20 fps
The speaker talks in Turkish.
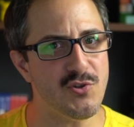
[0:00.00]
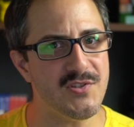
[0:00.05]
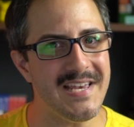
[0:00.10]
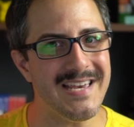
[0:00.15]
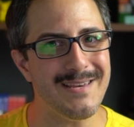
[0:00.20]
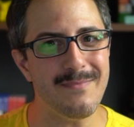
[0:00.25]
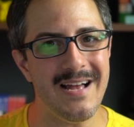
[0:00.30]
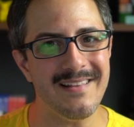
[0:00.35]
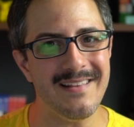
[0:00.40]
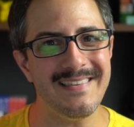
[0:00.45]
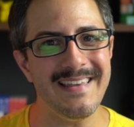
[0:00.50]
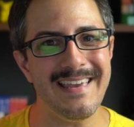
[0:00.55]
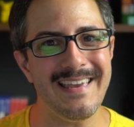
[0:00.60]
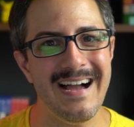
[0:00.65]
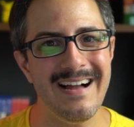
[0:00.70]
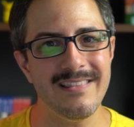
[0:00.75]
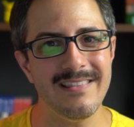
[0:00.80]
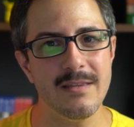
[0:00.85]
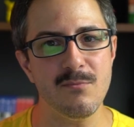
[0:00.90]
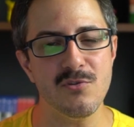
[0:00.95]
segmente
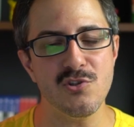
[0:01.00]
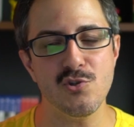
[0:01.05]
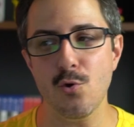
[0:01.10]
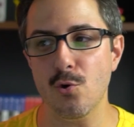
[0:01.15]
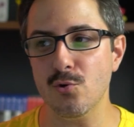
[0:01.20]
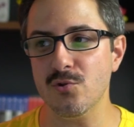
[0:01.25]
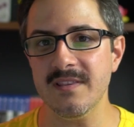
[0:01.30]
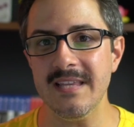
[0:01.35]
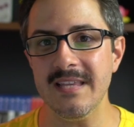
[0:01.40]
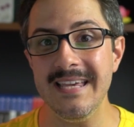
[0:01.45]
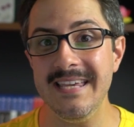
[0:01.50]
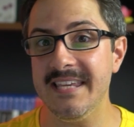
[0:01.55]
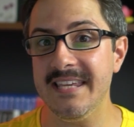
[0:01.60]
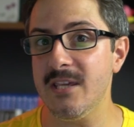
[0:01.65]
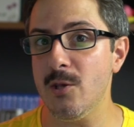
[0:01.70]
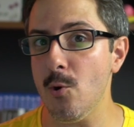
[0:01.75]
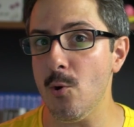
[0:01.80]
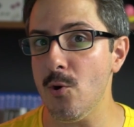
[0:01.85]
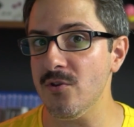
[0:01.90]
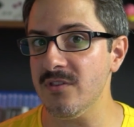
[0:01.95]
geldiğimiz noktada
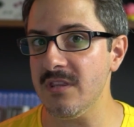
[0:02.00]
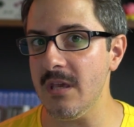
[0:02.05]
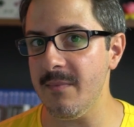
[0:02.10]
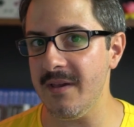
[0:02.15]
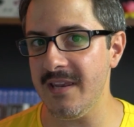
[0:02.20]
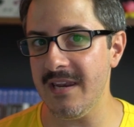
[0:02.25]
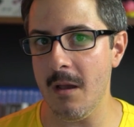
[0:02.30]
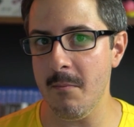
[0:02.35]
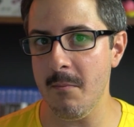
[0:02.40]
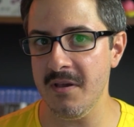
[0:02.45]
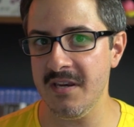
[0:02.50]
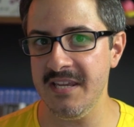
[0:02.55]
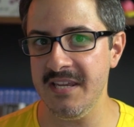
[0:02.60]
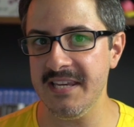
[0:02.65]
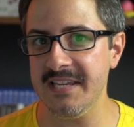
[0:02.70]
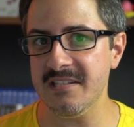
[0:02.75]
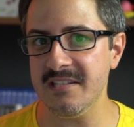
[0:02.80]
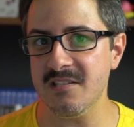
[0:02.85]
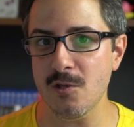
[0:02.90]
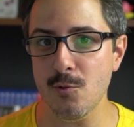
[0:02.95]
iki oyunda beraber.
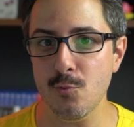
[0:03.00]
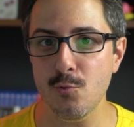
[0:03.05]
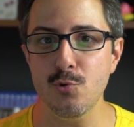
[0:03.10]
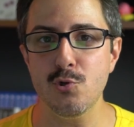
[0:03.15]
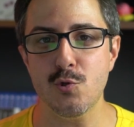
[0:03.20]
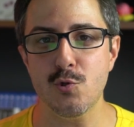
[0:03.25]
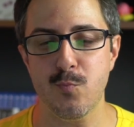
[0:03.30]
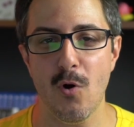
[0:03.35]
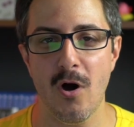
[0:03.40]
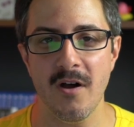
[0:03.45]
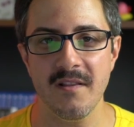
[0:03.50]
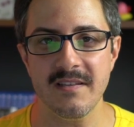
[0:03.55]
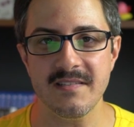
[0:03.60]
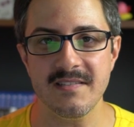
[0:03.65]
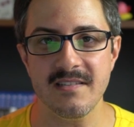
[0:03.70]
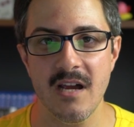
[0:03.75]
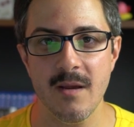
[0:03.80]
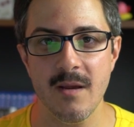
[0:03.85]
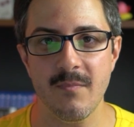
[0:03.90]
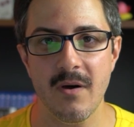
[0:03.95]
İkisi de 3 puana
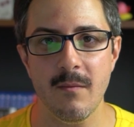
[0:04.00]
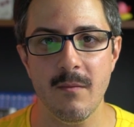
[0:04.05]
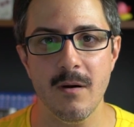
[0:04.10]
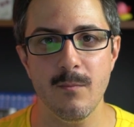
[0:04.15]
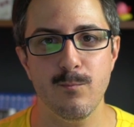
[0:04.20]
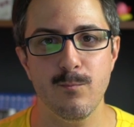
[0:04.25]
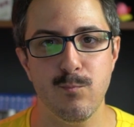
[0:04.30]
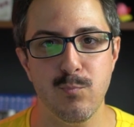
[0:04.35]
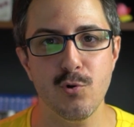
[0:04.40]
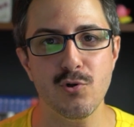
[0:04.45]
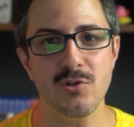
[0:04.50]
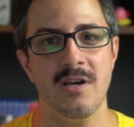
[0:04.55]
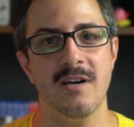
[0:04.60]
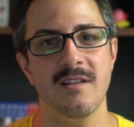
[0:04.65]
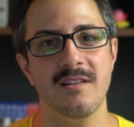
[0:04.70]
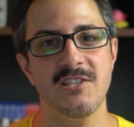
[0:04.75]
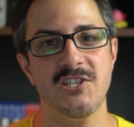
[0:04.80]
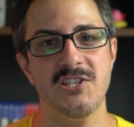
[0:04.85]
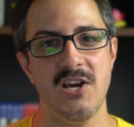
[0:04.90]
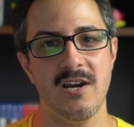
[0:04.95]
sahip ama burada
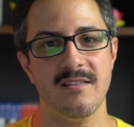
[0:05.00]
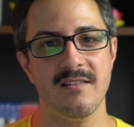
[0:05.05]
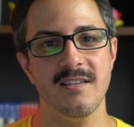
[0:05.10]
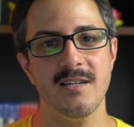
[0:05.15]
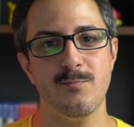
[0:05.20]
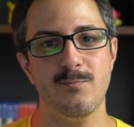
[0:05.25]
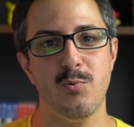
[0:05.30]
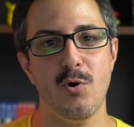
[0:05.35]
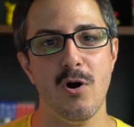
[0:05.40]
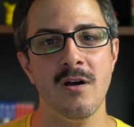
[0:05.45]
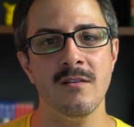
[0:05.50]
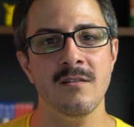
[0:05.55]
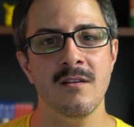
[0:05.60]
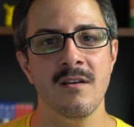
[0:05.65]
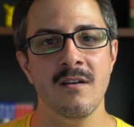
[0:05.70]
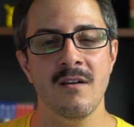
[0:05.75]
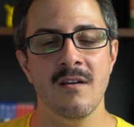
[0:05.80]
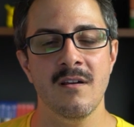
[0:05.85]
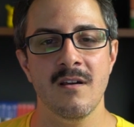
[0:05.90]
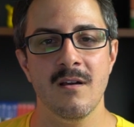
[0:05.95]
alacakları puan
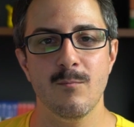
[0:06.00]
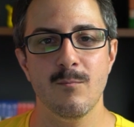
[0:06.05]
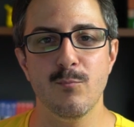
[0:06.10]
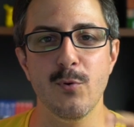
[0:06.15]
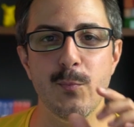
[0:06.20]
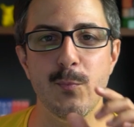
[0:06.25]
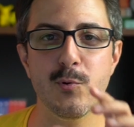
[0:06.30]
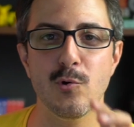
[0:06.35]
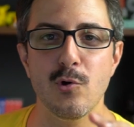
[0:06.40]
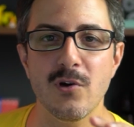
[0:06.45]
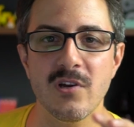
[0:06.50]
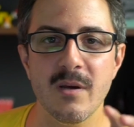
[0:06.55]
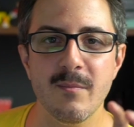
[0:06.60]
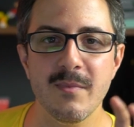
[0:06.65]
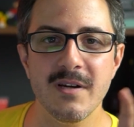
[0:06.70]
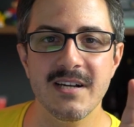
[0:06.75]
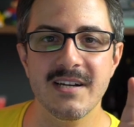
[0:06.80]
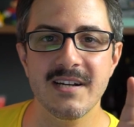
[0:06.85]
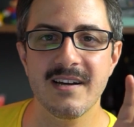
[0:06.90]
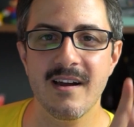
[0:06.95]
bu
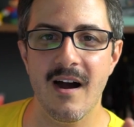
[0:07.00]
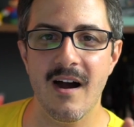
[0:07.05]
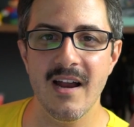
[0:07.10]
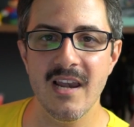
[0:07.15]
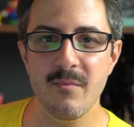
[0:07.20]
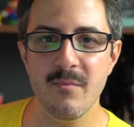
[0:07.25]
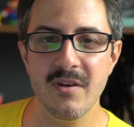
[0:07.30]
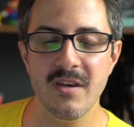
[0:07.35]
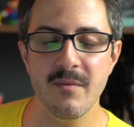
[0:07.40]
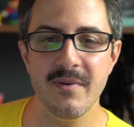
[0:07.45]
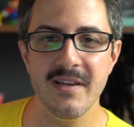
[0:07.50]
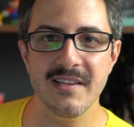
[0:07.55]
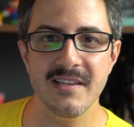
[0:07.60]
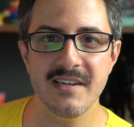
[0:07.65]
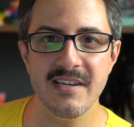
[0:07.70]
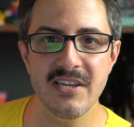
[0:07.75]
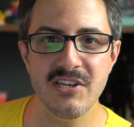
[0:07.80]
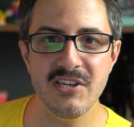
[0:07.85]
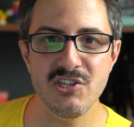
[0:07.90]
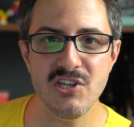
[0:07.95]
programın galibini
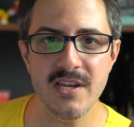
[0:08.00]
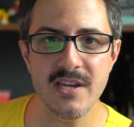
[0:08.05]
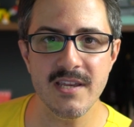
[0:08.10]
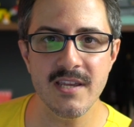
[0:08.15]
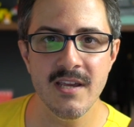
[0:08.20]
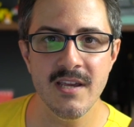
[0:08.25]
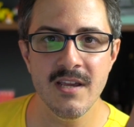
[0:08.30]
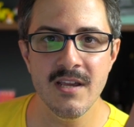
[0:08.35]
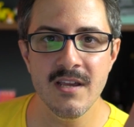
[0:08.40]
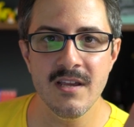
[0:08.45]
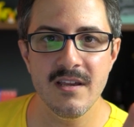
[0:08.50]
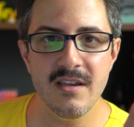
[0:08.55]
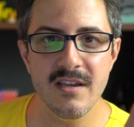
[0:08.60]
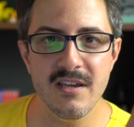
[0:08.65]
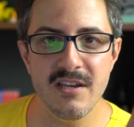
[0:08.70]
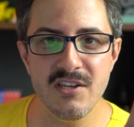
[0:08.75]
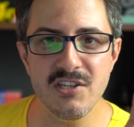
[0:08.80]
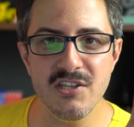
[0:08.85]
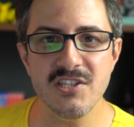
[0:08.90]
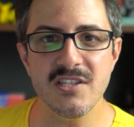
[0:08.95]
belirleyecek.
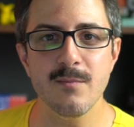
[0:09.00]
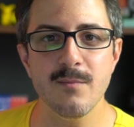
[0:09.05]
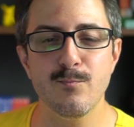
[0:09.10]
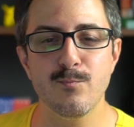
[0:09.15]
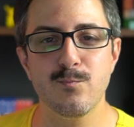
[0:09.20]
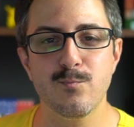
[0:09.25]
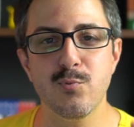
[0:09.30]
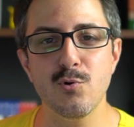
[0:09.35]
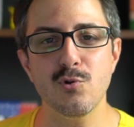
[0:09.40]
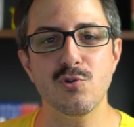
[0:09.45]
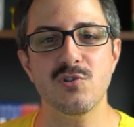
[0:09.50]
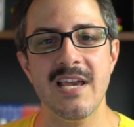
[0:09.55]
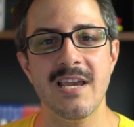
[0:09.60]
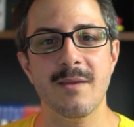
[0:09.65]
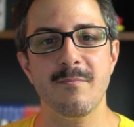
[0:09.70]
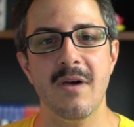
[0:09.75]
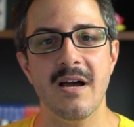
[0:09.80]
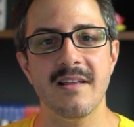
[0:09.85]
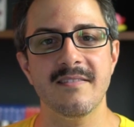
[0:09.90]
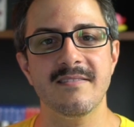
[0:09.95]
Ee, işte bu
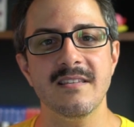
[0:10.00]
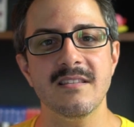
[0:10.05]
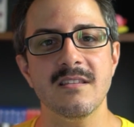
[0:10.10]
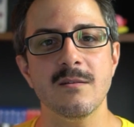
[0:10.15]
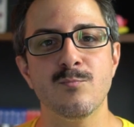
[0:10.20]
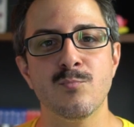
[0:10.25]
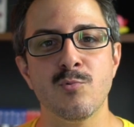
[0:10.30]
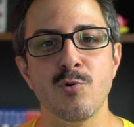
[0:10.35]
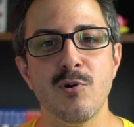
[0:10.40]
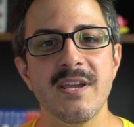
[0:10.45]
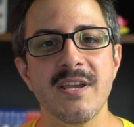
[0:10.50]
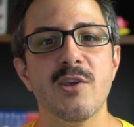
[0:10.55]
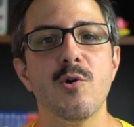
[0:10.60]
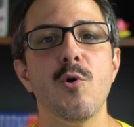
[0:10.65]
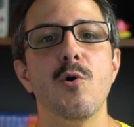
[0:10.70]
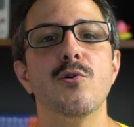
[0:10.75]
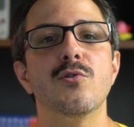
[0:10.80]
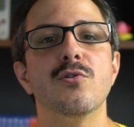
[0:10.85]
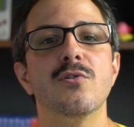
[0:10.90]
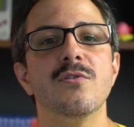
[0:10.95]
segmentte de bu
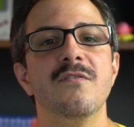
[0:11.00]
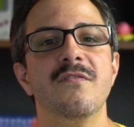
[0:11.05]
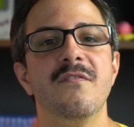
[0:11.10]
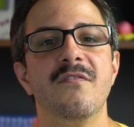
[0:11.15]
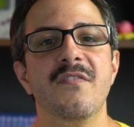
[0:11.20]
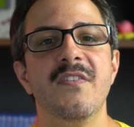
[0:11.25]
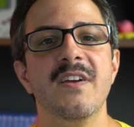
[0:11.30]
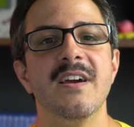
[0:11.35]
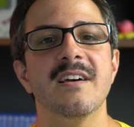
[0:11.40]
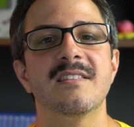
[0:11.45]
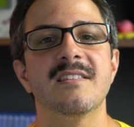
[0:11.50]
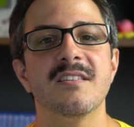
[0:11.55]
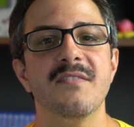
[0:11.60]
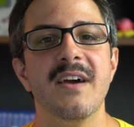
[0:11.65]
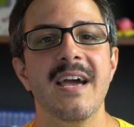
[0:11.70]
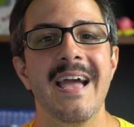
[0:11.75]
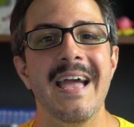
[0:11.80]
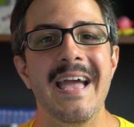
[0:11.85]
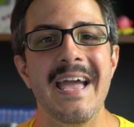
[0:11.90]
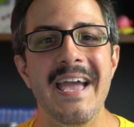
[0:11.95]
iki oyunun fiyatı
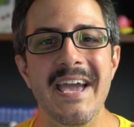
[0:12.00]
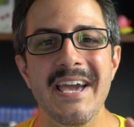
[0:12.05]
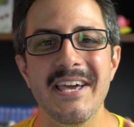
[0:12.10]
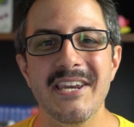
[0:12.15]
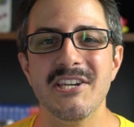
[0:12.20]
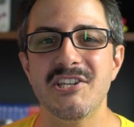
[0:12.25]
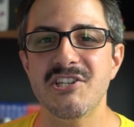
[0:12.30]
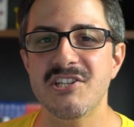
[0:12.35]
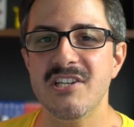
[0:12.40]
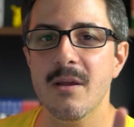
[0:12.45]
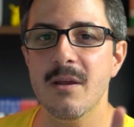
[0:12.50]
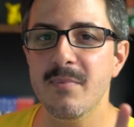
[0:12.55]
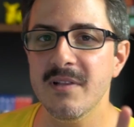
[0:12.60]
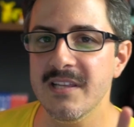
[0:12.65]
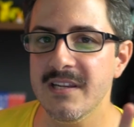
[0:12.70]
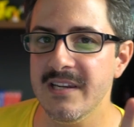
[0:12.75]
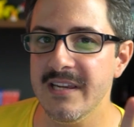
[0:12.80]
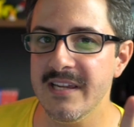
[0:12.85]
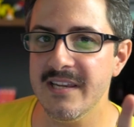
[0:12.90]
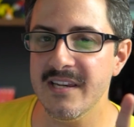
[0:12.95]
ve
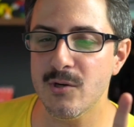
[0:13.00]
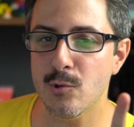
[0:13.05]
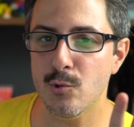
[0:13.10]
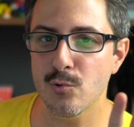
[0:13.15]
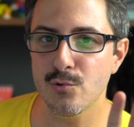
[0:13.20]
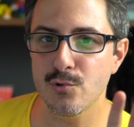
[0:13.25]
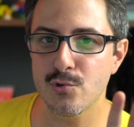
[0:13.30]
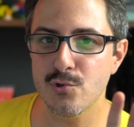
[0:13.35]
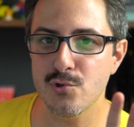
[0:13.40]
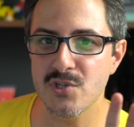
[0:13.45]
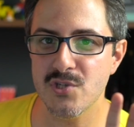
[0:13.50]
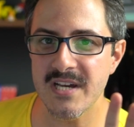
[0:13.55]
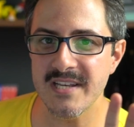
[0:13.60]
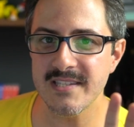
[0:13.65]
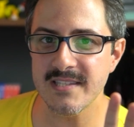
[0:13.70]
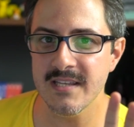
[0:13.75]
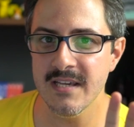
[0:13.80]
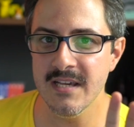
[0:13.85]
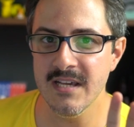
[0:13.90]
erişilebilirliğini konuşacağız.